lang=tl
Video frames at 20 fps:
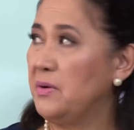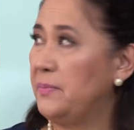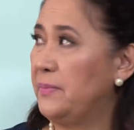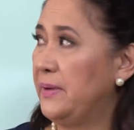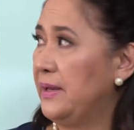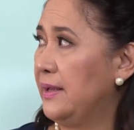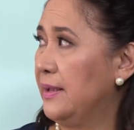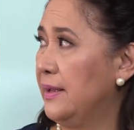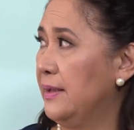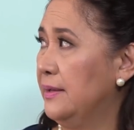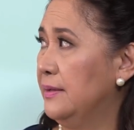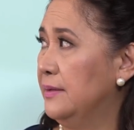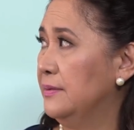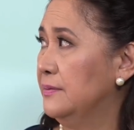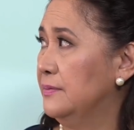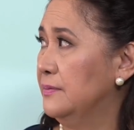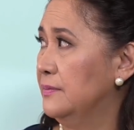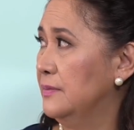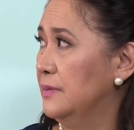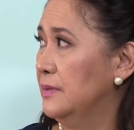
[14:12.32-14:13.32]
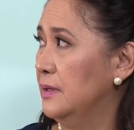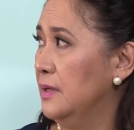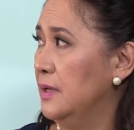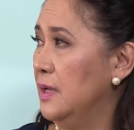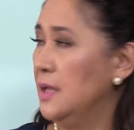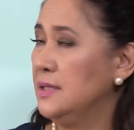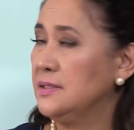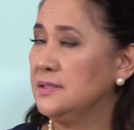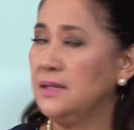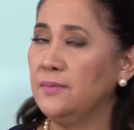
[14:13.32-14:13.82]
hindi ako mapalagay.
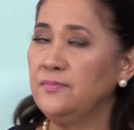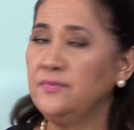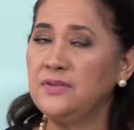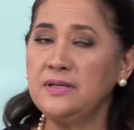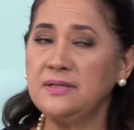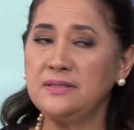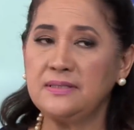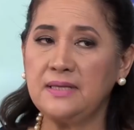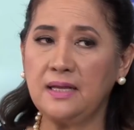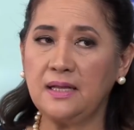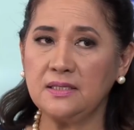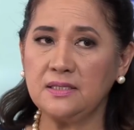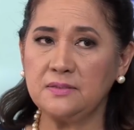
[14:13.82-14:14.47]
Something